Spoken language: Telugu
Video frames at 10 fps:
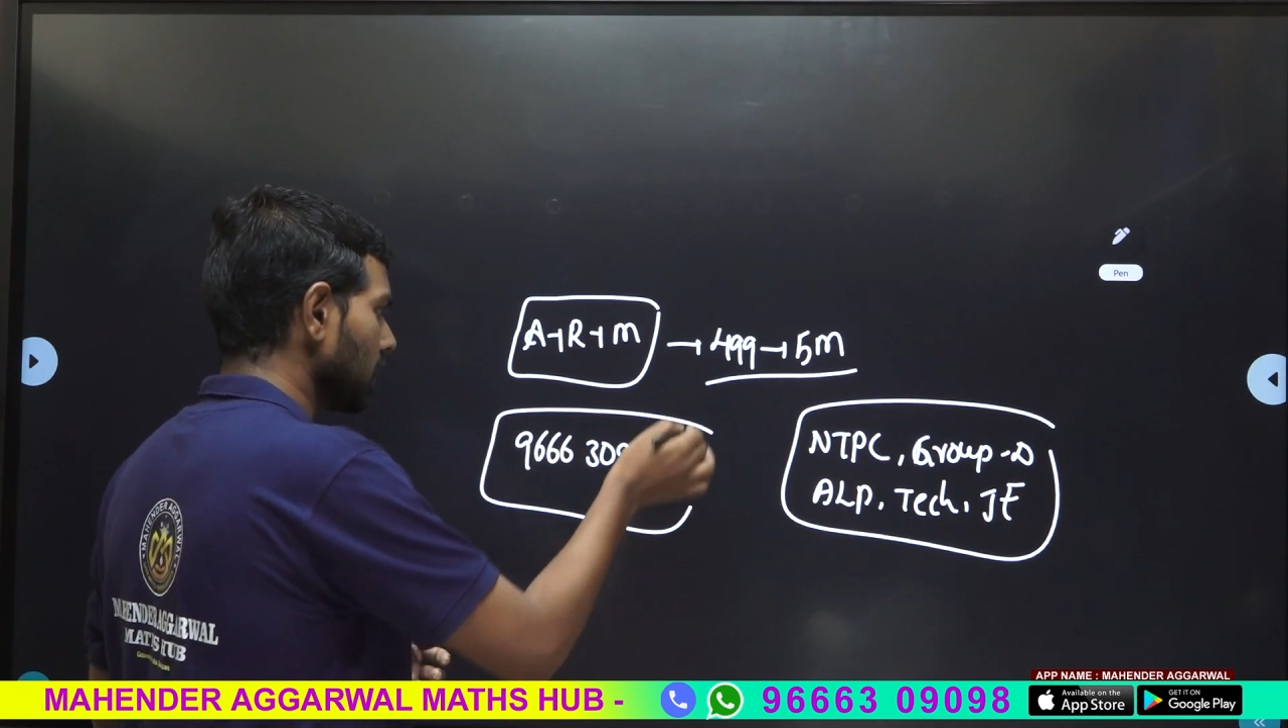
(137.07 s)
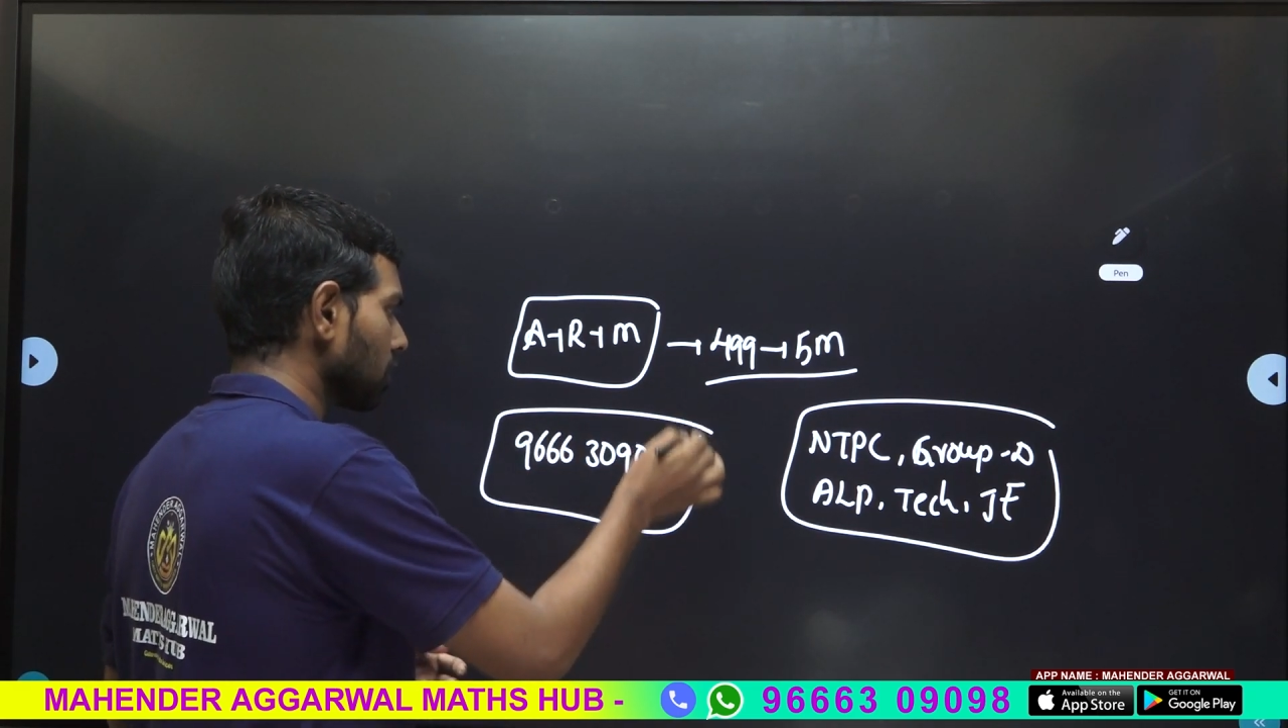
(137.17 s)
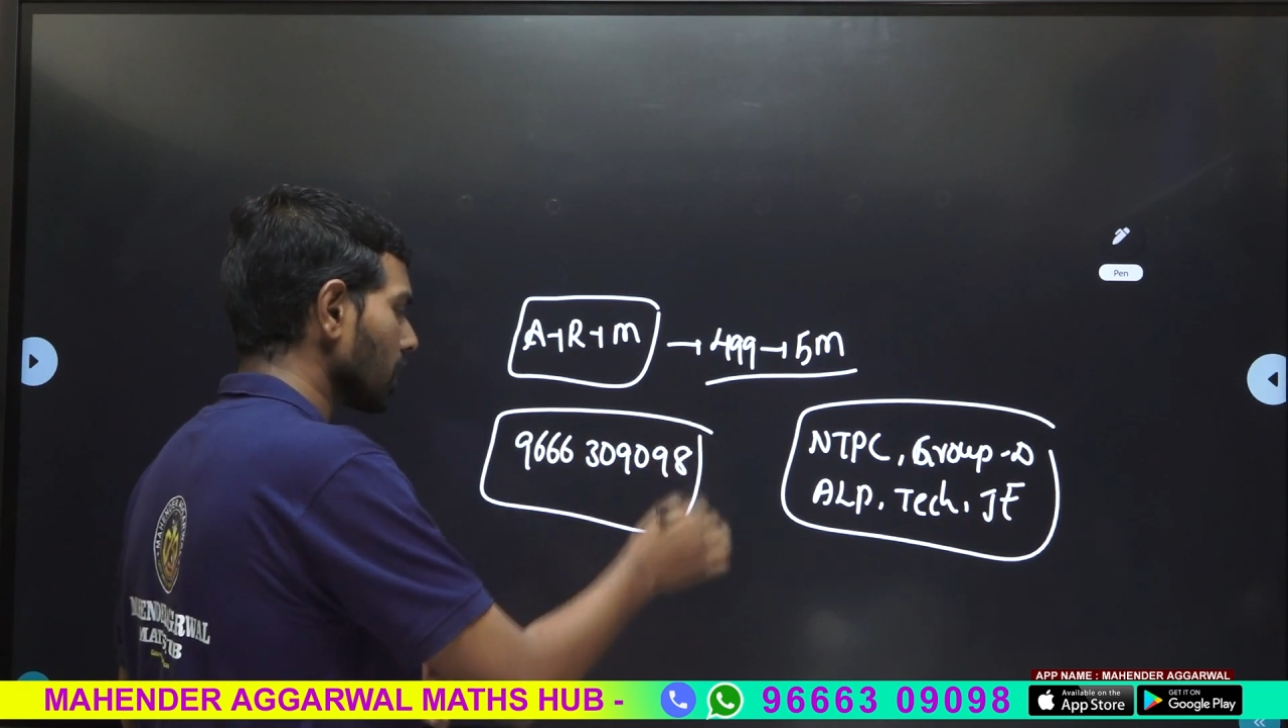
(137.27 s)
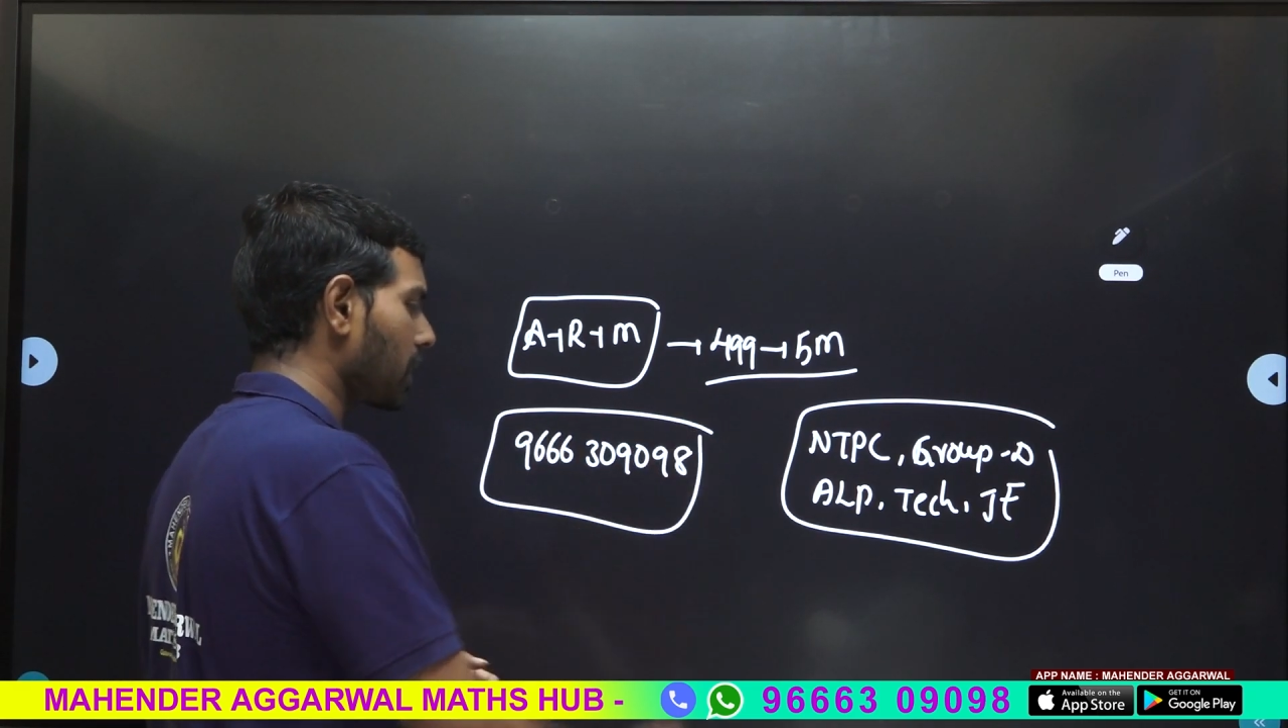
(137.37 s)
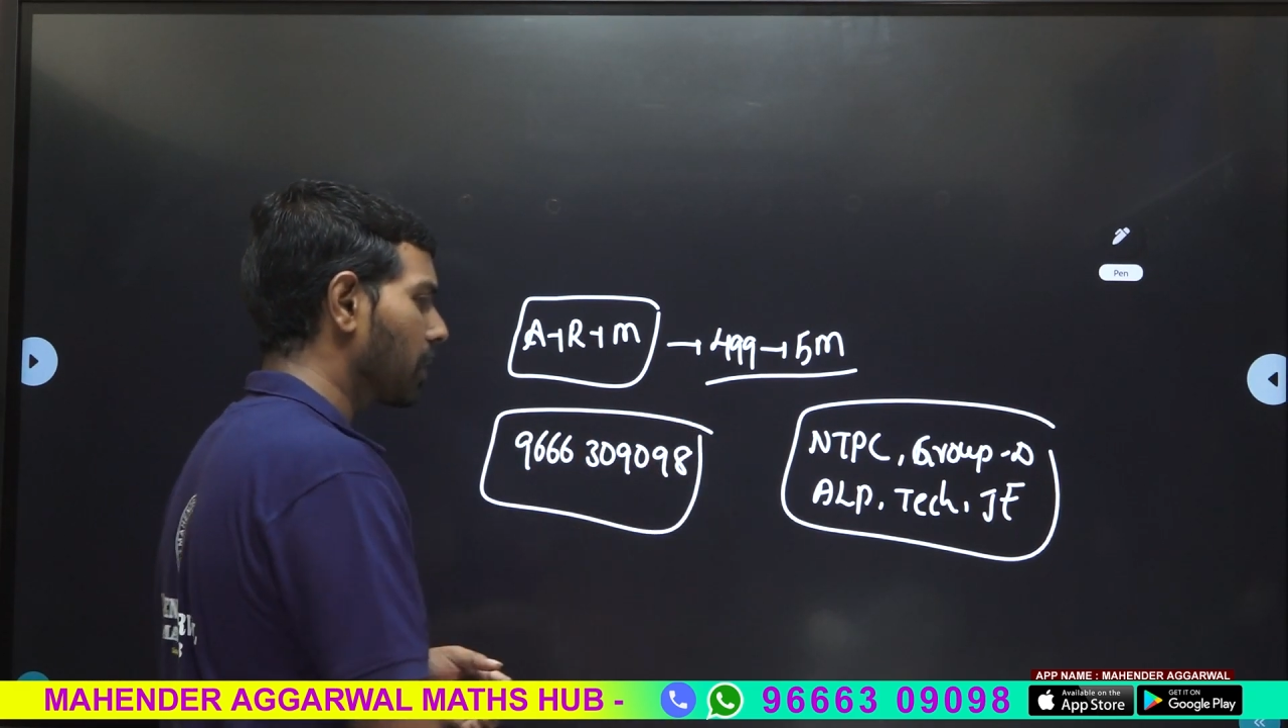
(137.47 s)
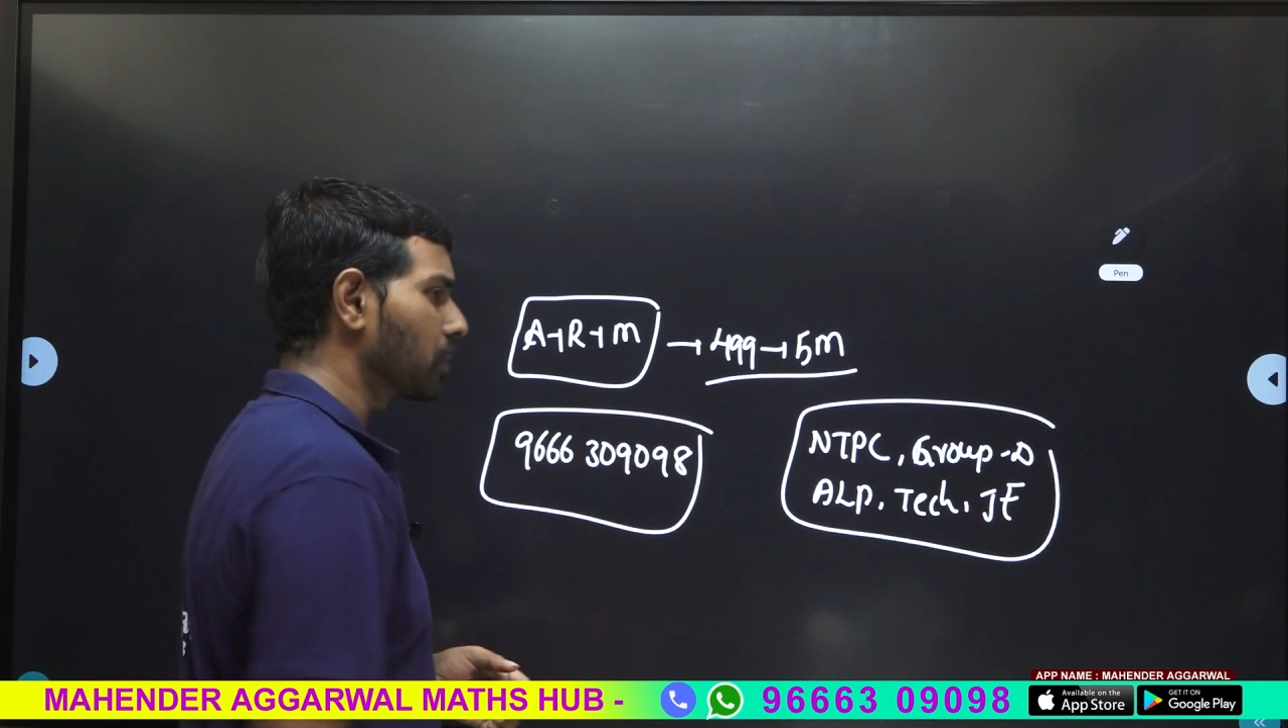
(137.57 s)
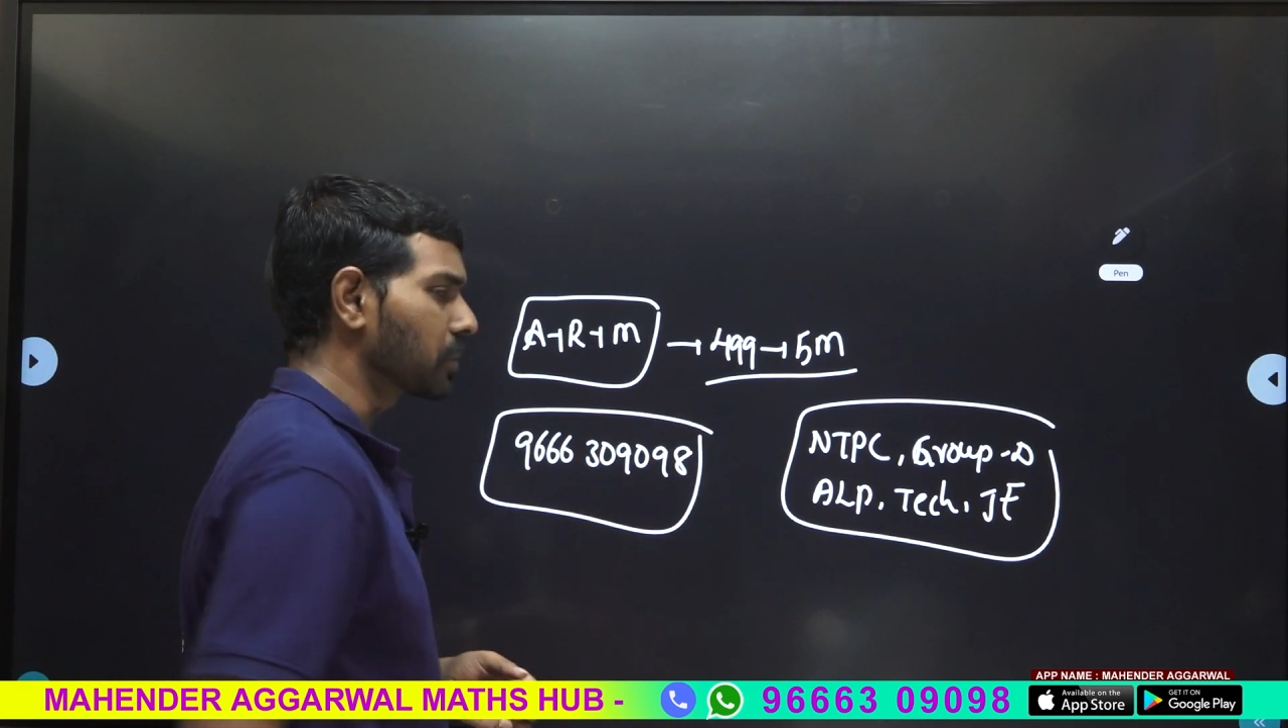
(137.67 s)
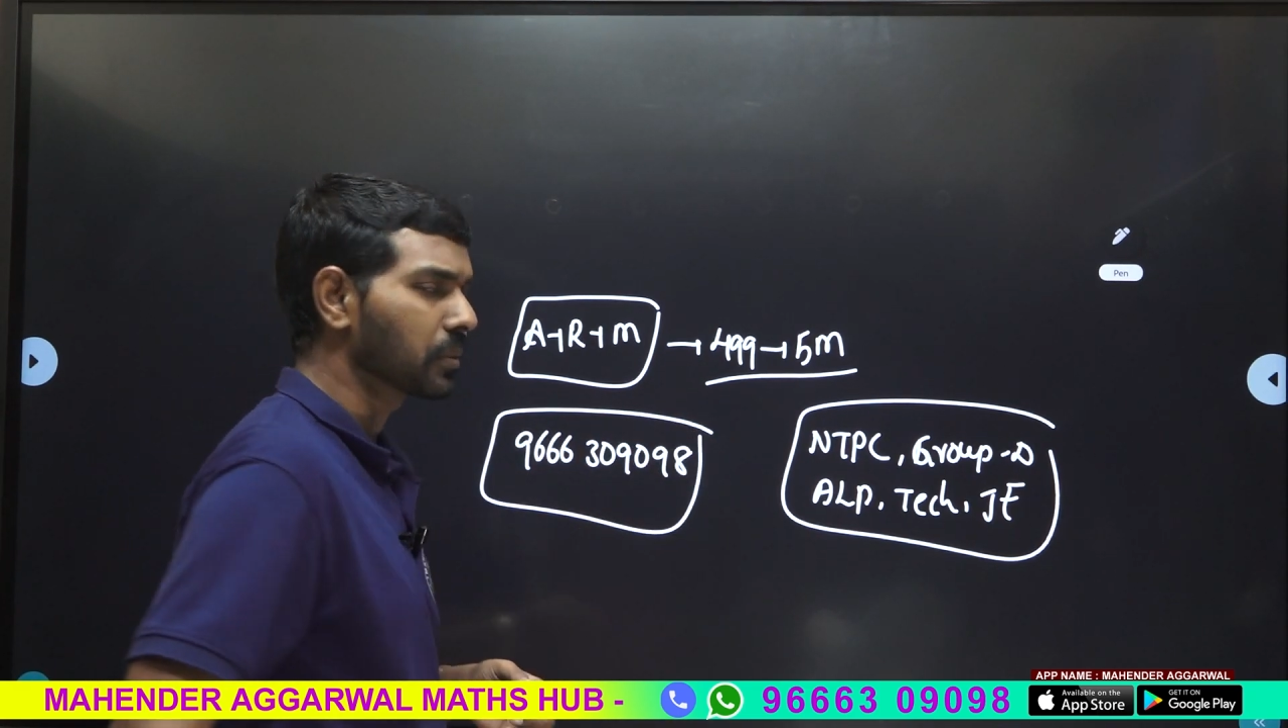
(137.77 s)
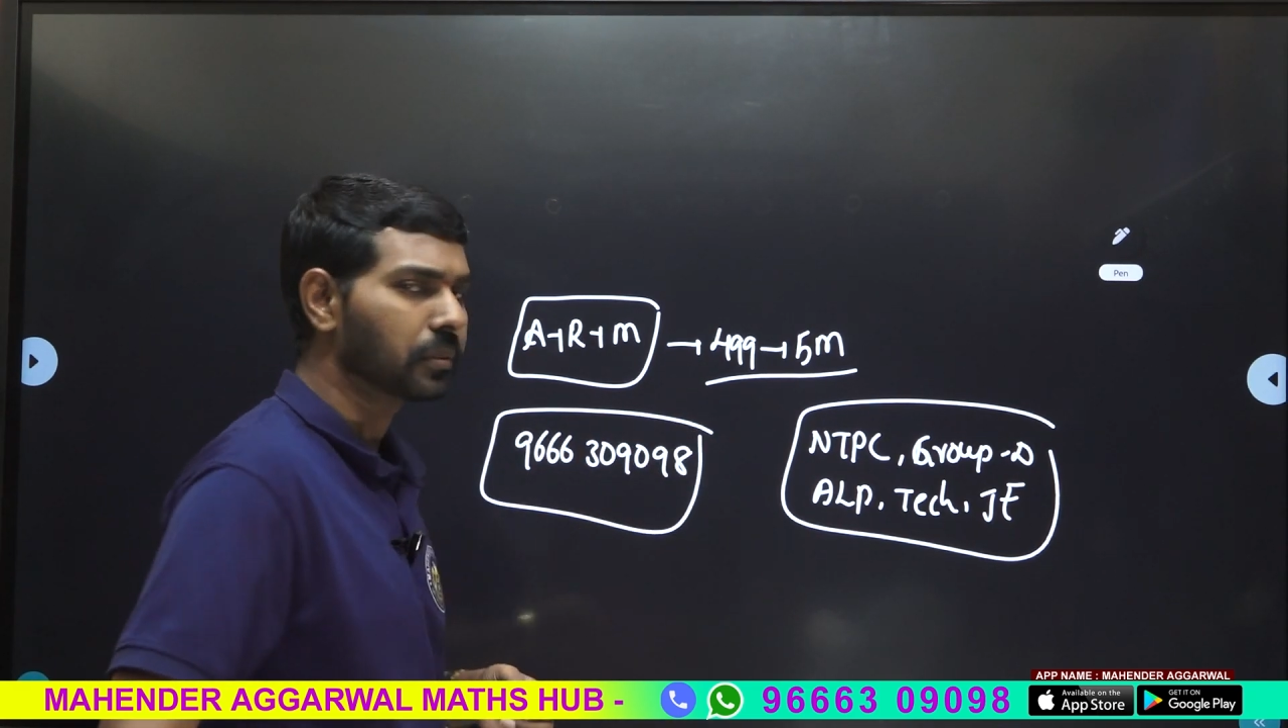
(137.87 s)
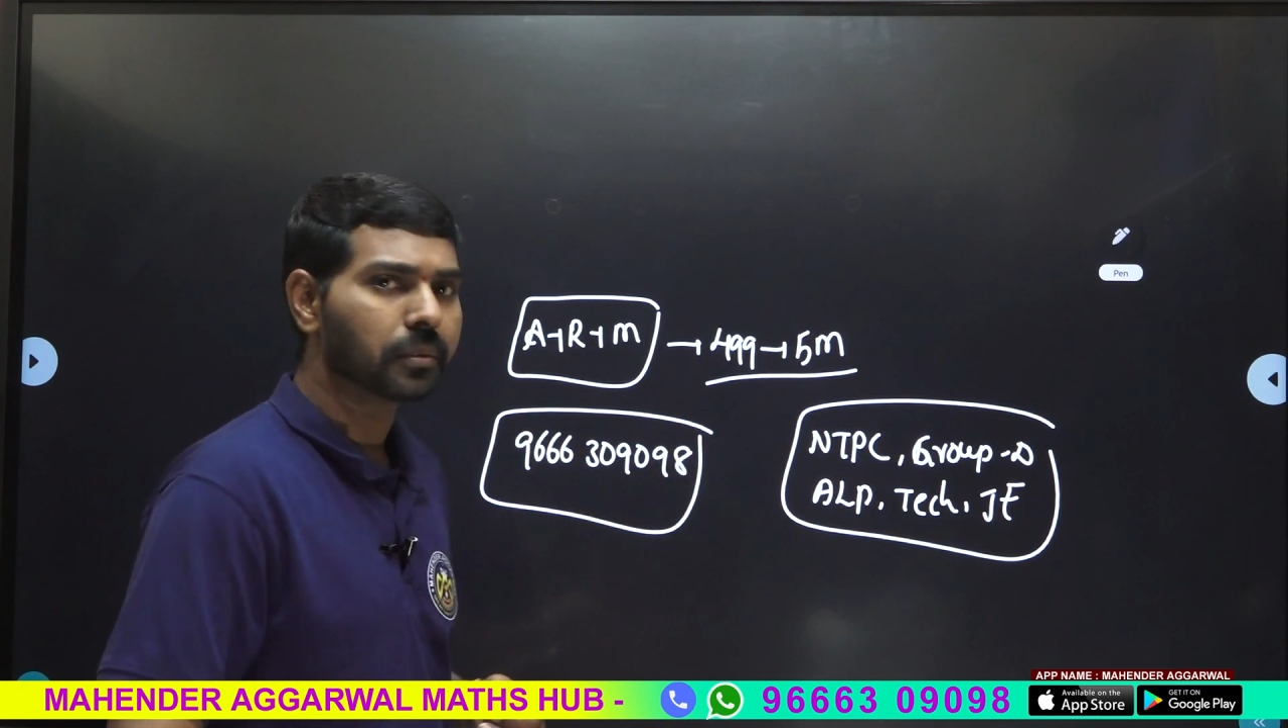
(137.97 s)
మీ డౌట్స్ను